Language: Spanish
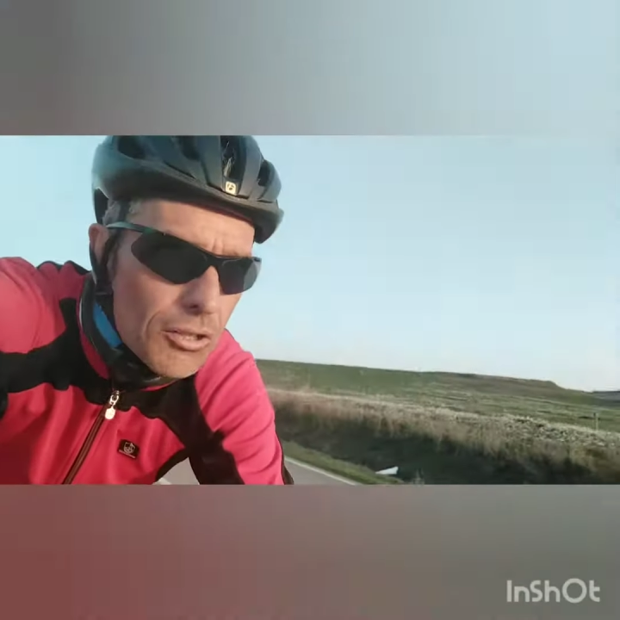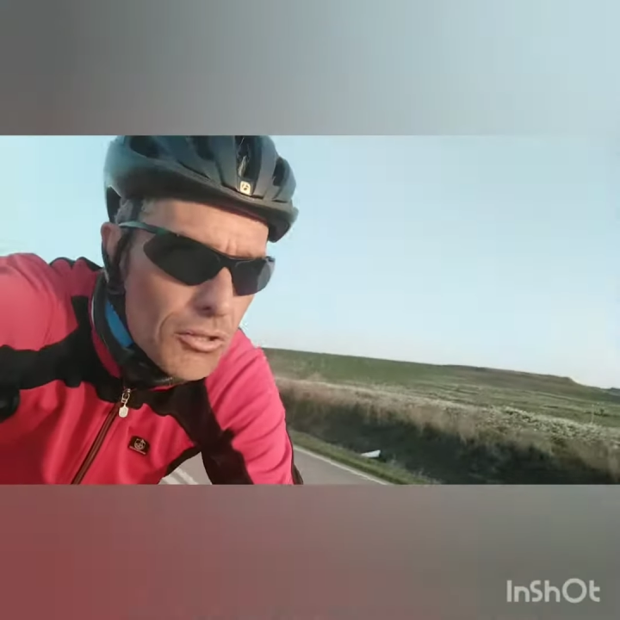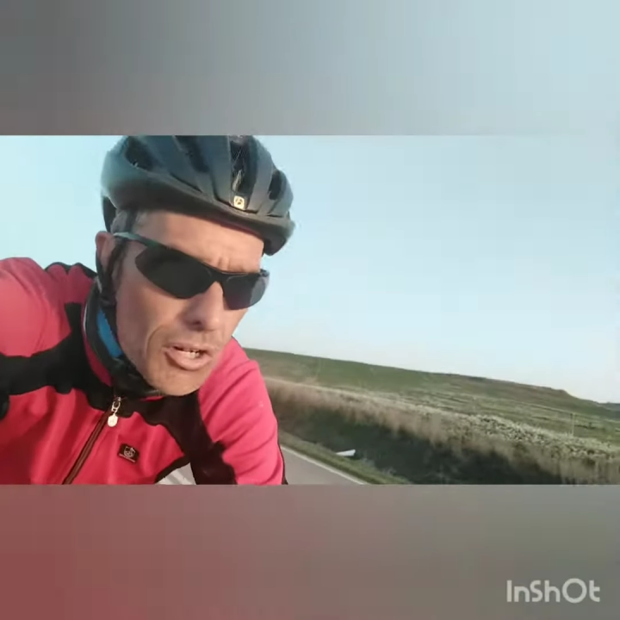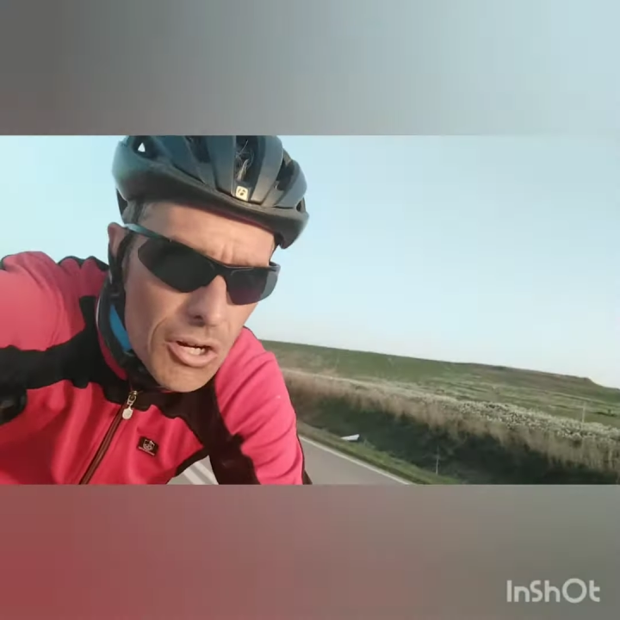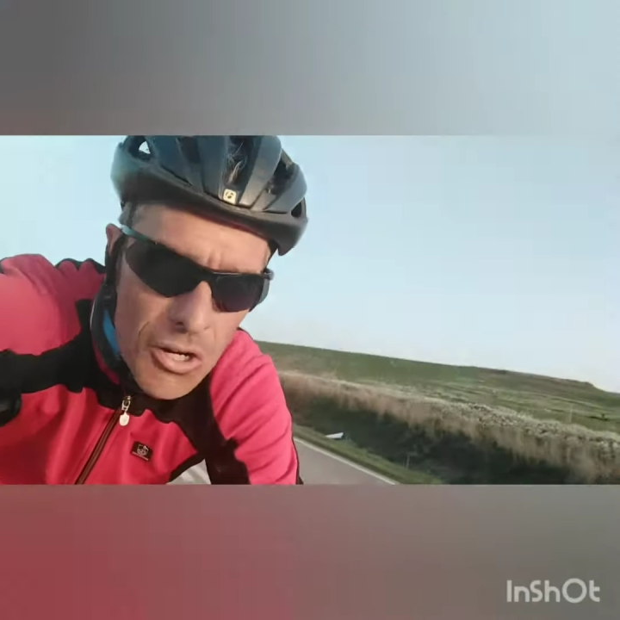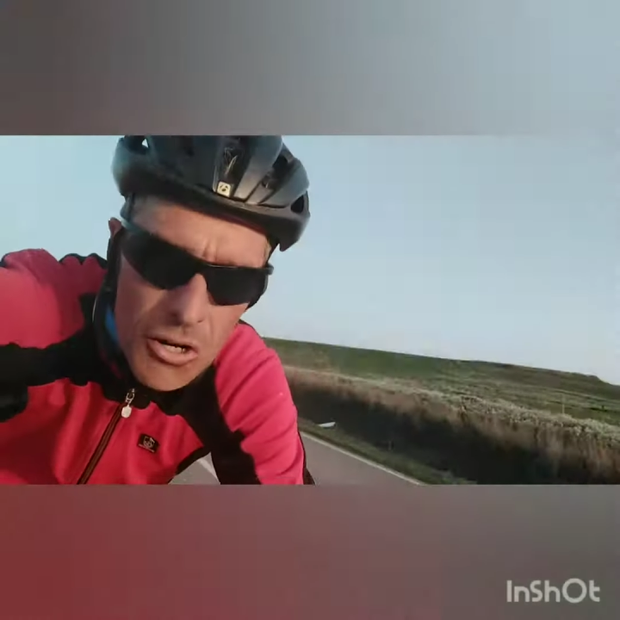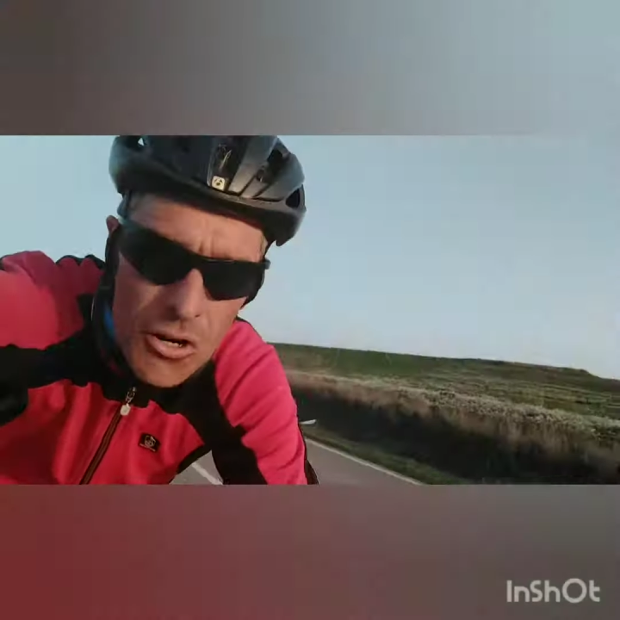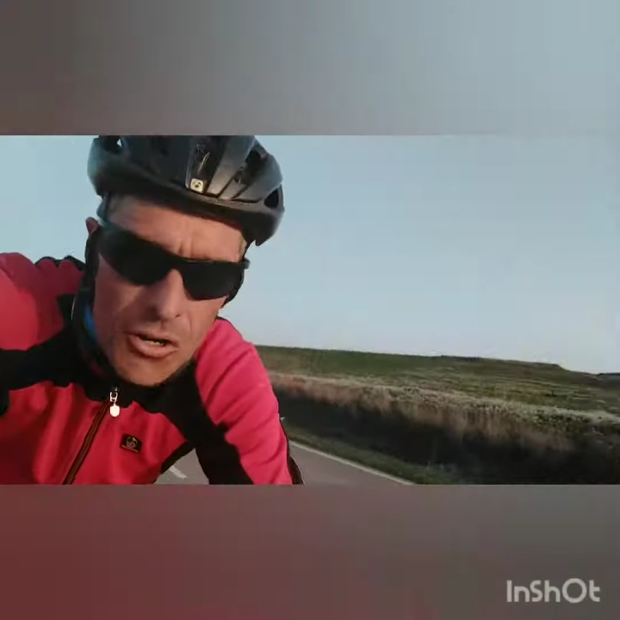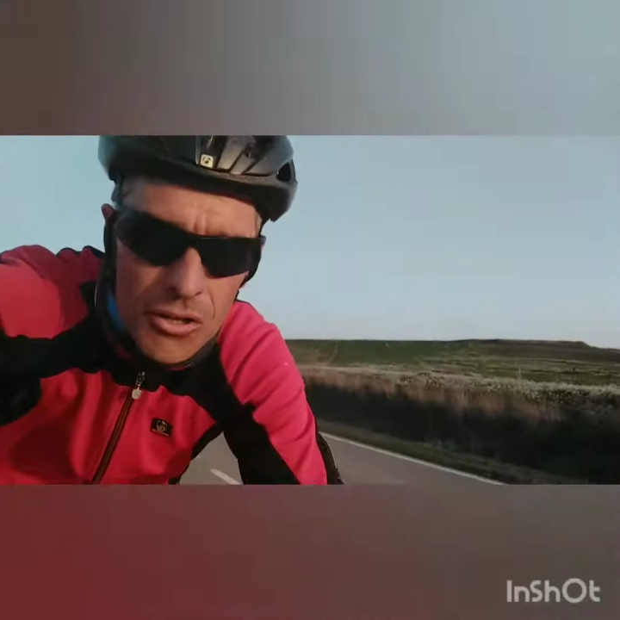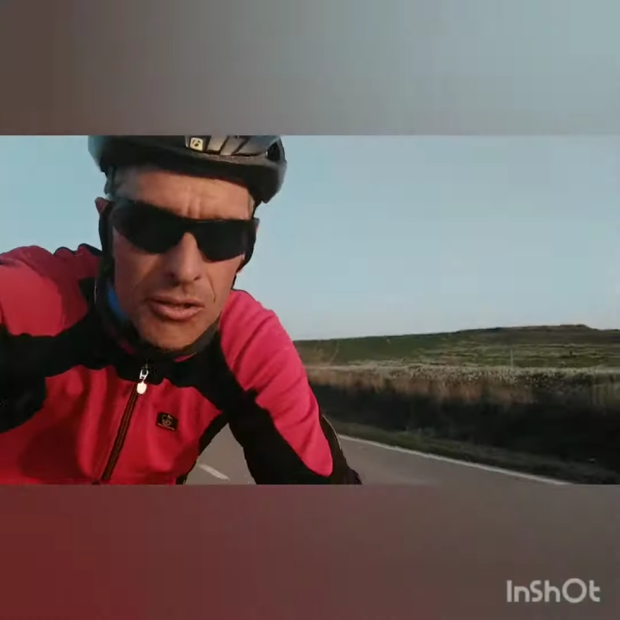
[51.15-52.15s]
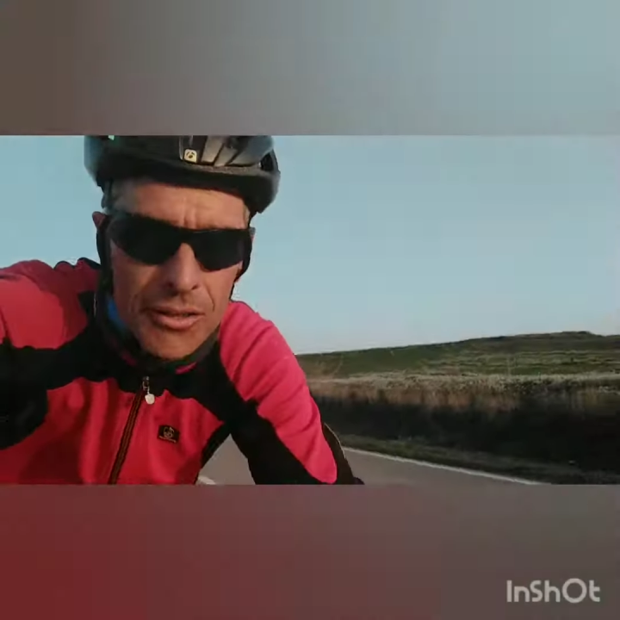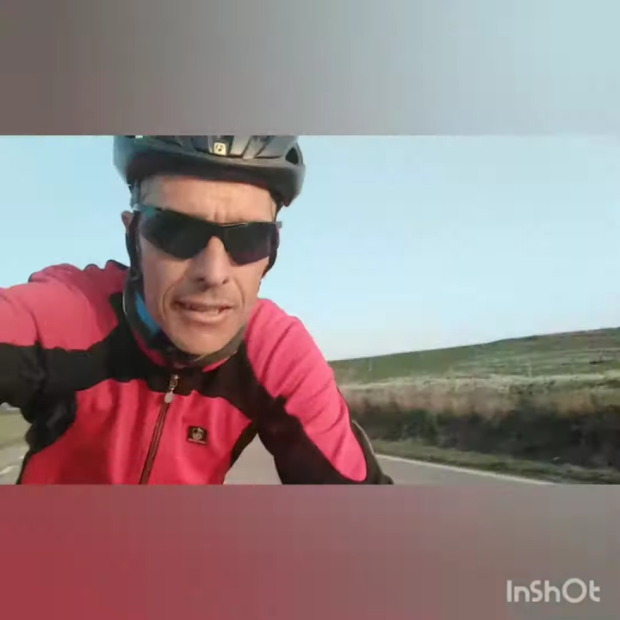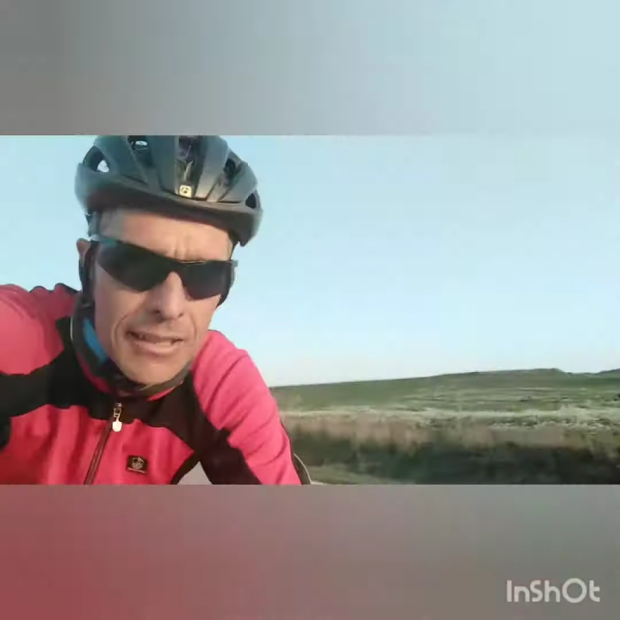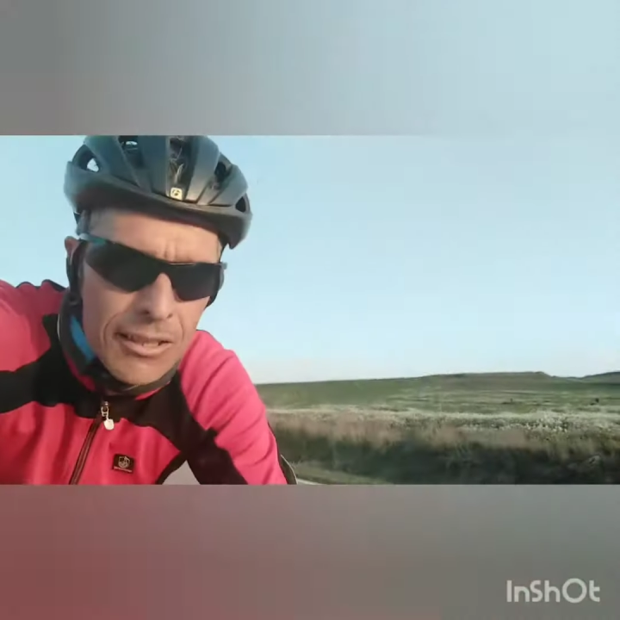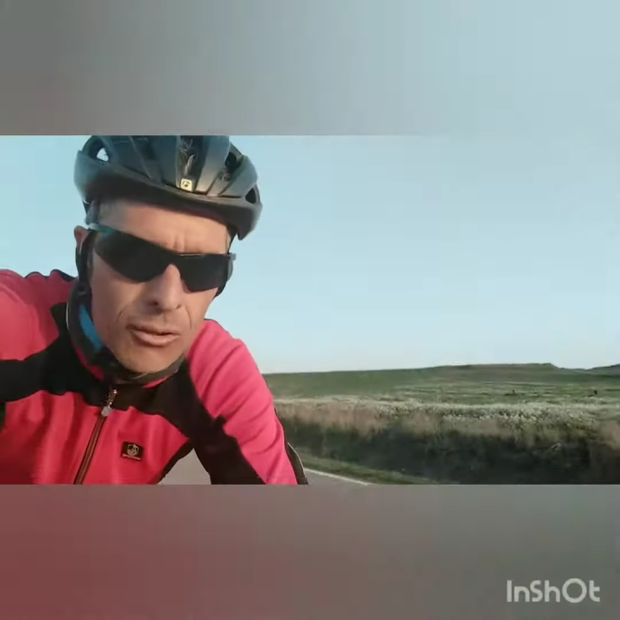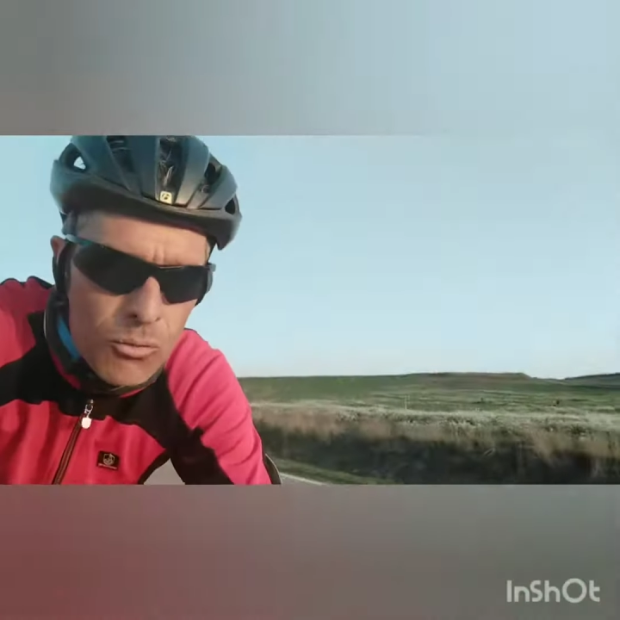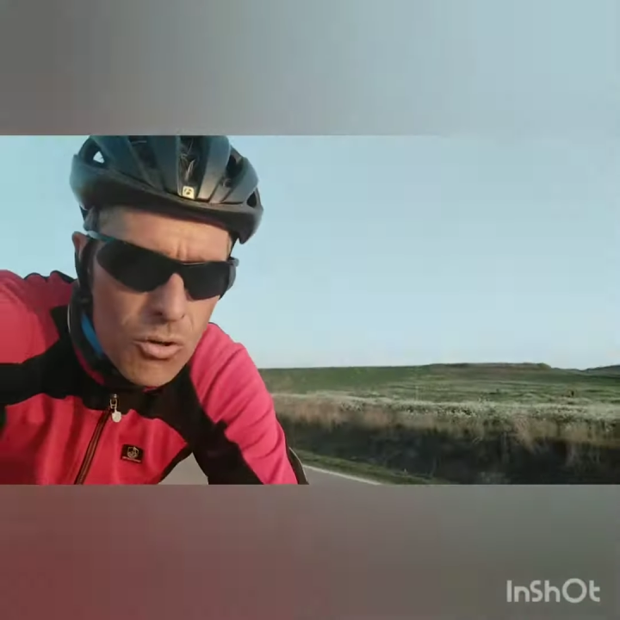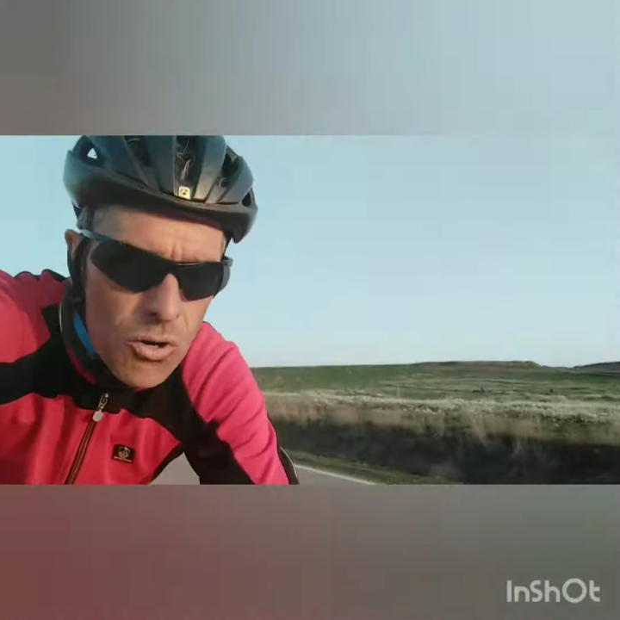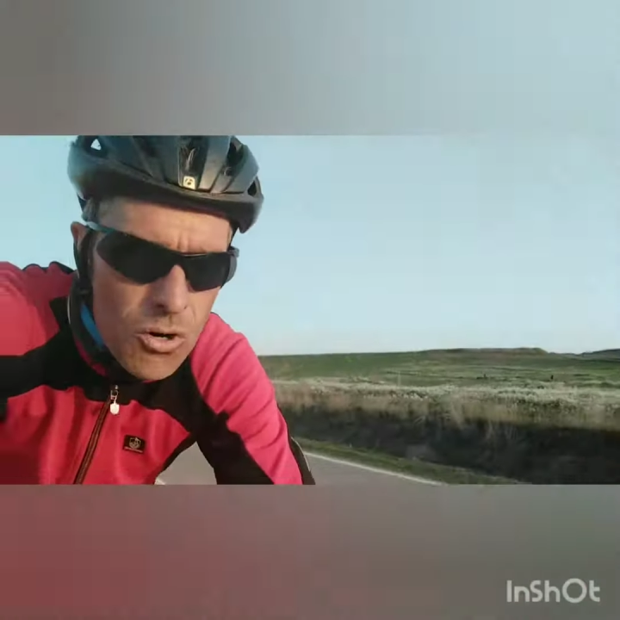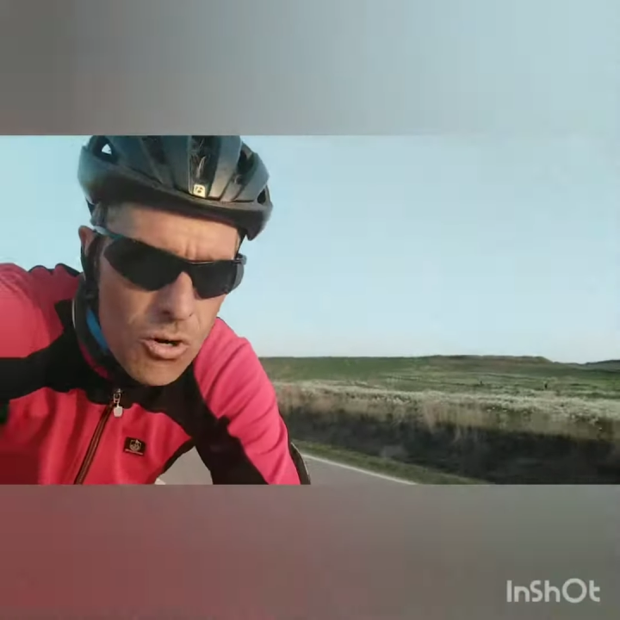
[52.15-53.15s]

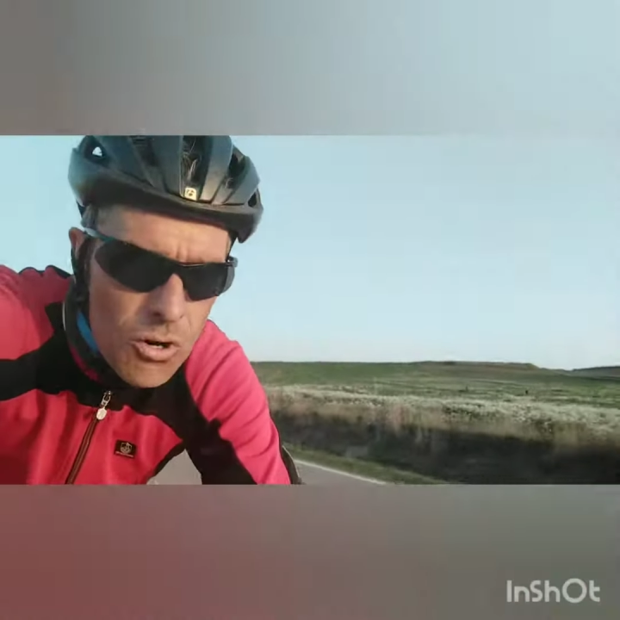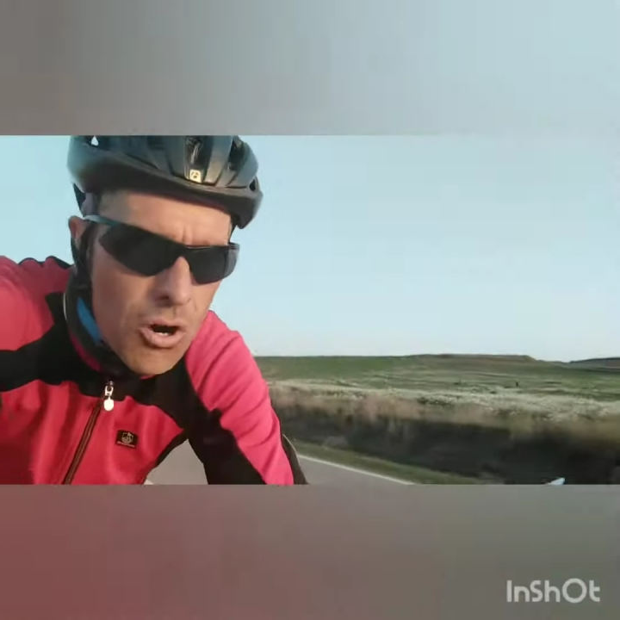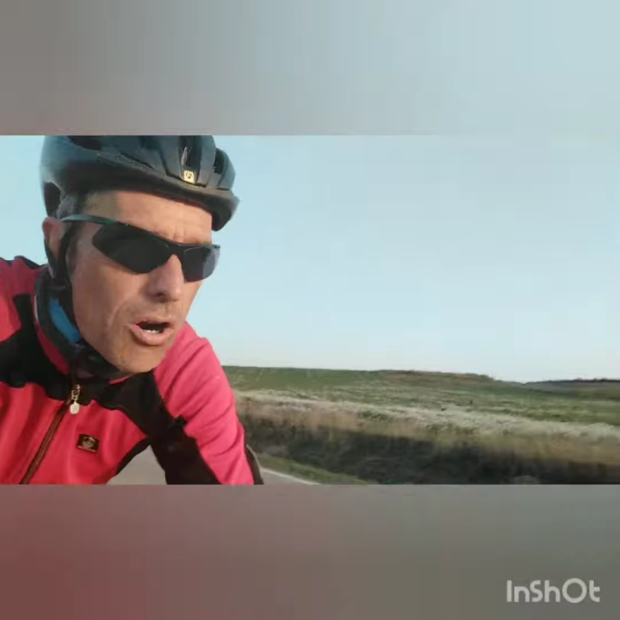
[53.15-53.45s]
¡Uh!